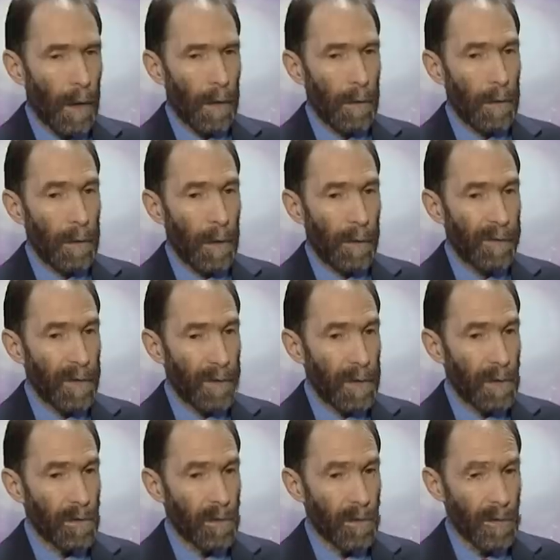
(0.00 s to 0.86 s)
на
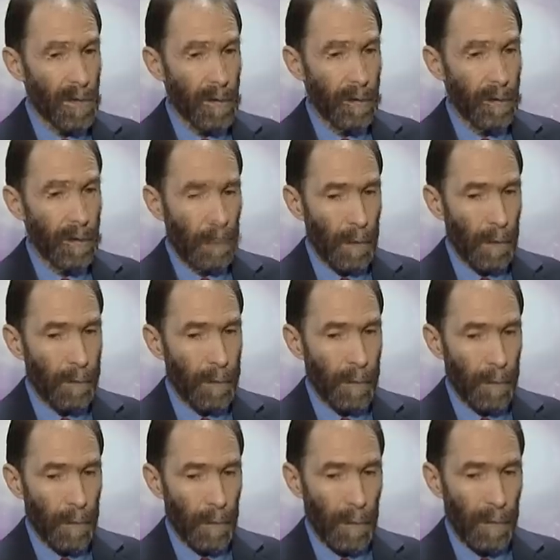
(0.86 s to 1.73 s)
встречу с
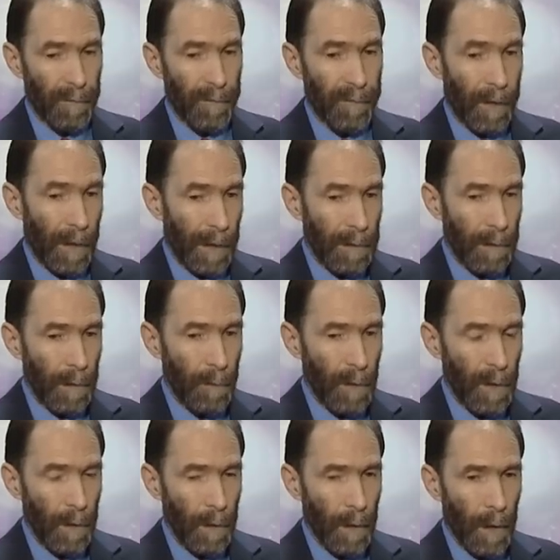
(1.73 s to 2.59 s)
подобного рода
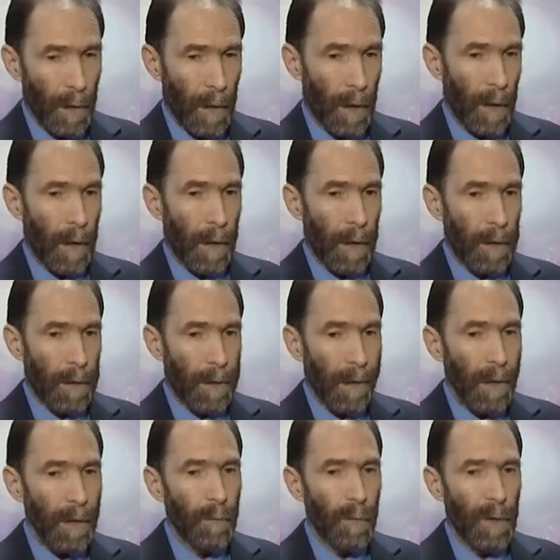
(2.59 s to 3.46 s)
фактами,
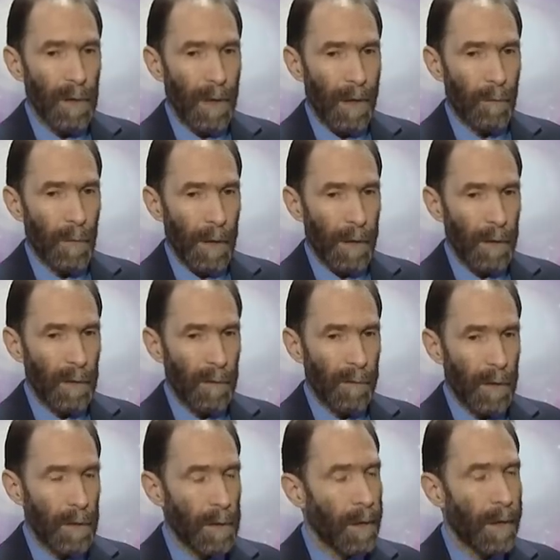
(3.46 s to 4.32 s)
как бы нам этого
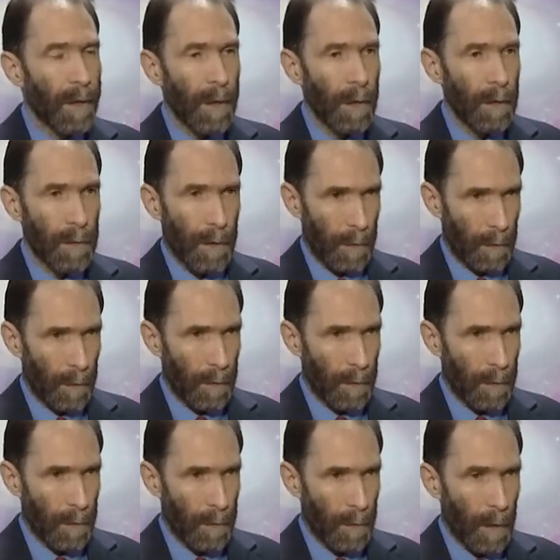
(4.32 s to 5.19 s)
не
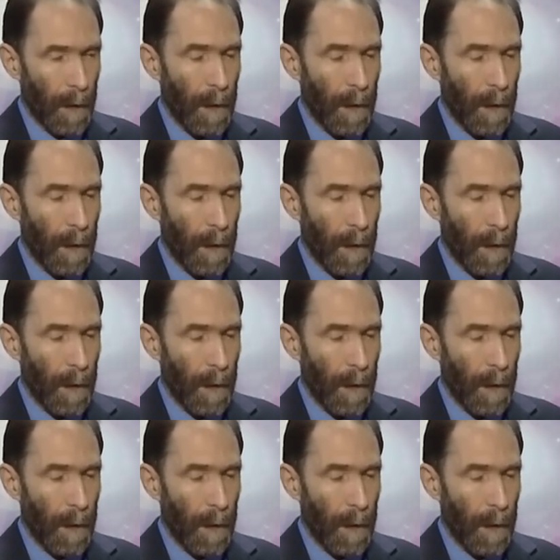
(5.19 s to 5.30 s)
хотелось.